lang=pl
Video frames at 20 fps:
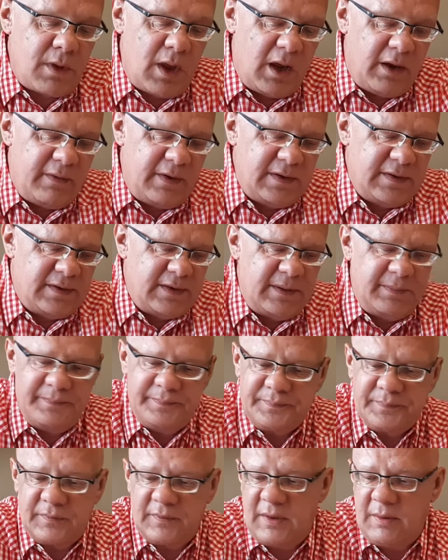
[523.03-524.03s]
Więc tym,
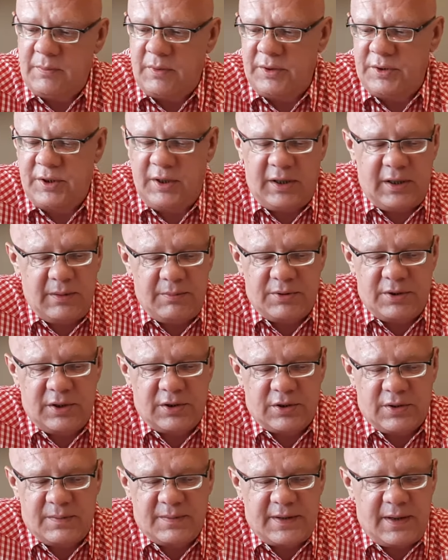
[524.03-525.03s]
tym odcinkiem
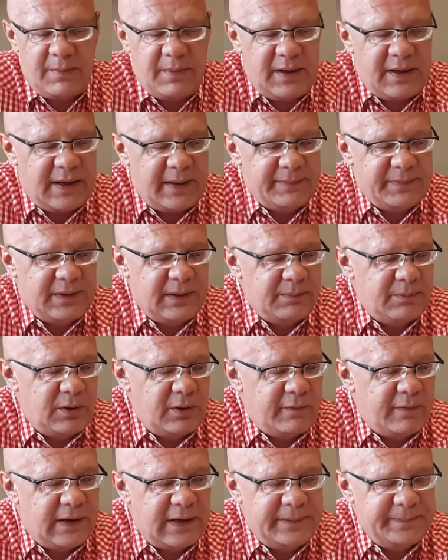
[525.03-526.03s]
dzisiejszym zamykam ten
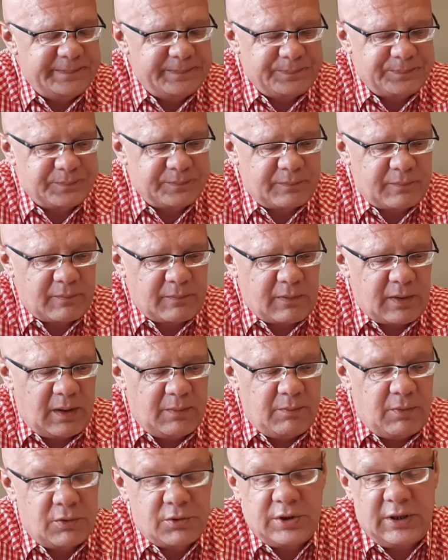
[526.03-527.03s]
browar.
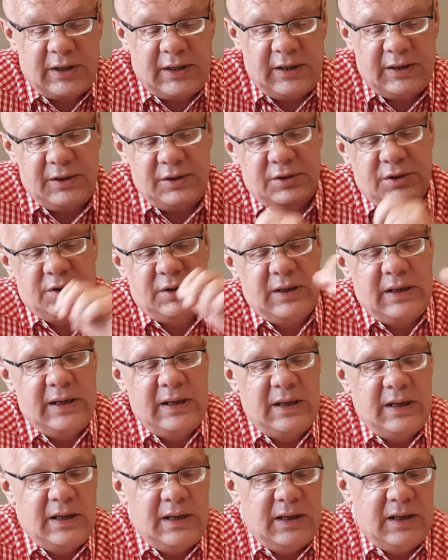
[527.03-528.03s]
Może kiedyś
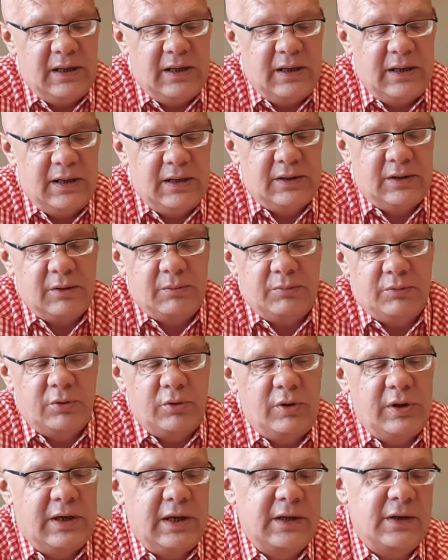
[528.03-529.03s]
Y, tą
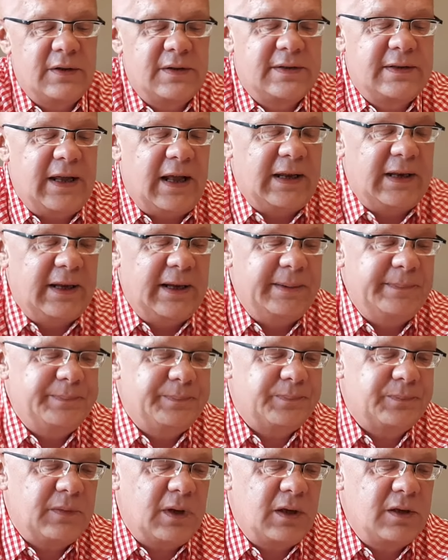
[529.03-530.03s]
trójkę dostanę.
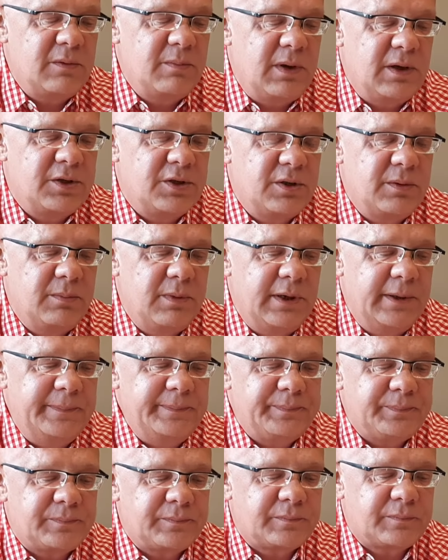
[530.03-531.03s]

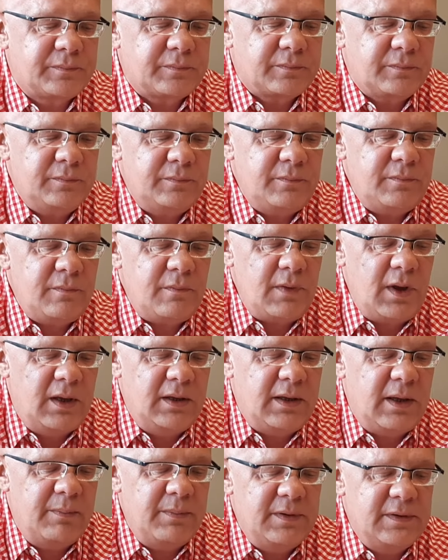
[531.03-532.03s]
Zobaczymy.
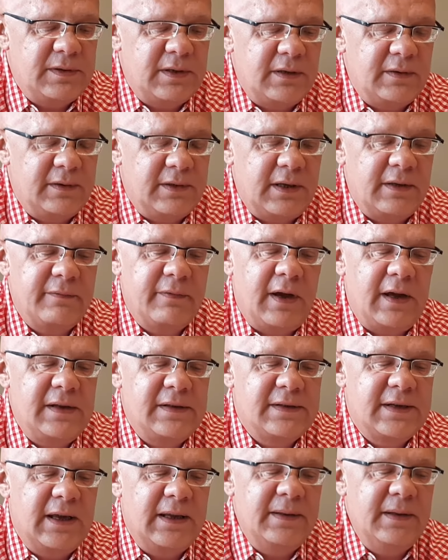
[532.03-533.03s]
Tam jest ten, ten
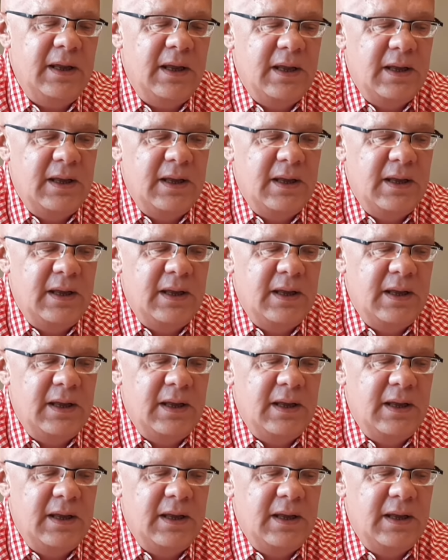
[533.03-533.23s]
Weizen.